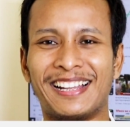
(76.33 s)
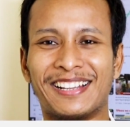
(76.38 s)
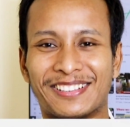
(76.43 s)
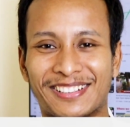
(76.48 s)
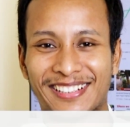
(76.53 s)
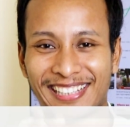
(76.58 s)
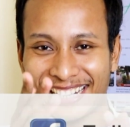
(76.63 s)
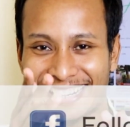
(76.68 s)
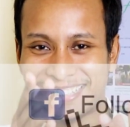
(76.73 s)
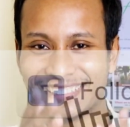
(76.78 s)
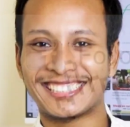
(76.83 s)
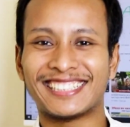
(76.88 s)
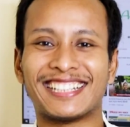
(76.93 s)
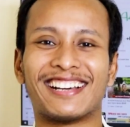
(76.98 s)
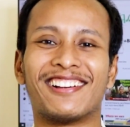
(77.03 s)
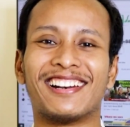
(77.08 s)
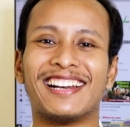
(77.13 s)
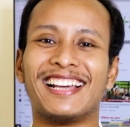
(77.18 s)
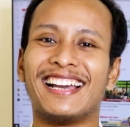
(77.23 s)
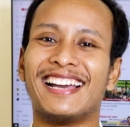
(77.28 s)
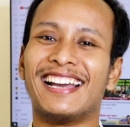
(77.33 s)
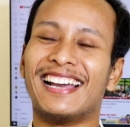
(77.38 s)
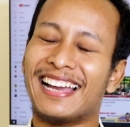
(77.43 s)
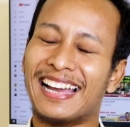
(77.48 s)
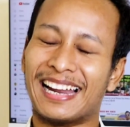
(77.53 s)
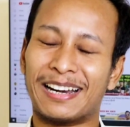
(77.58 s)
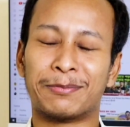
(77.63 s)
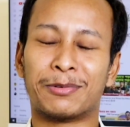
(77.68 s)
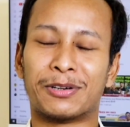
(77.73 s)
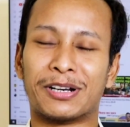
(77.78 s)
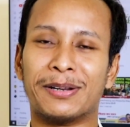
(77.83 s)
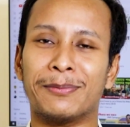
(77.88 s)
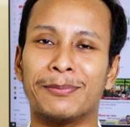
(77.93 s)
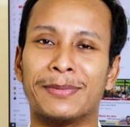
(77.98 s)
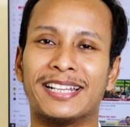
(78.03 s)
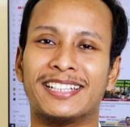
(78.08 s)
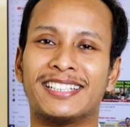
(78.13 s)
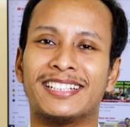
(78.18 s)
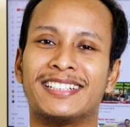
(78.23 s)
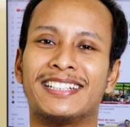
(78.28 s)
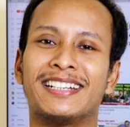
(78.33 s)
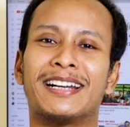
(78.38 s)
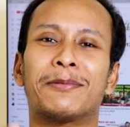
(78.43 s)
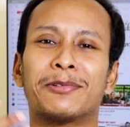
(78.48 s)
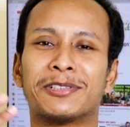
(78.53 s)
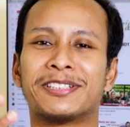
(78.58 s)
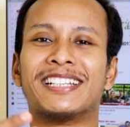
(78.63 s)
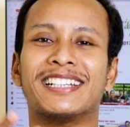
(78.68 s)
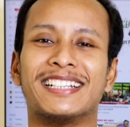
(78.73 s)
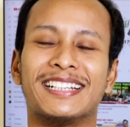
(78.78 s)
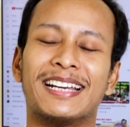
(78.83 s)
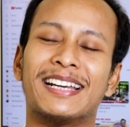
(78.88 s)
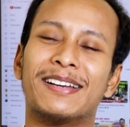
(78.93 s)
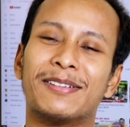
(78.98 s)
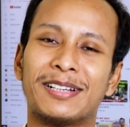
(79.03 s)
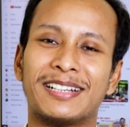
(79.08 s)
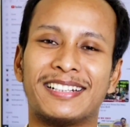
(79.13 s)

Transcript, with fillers: তো দেখা হচ্ছে তাহলে এরপরে মেয়েদের নিরাপত্তা নিয়ে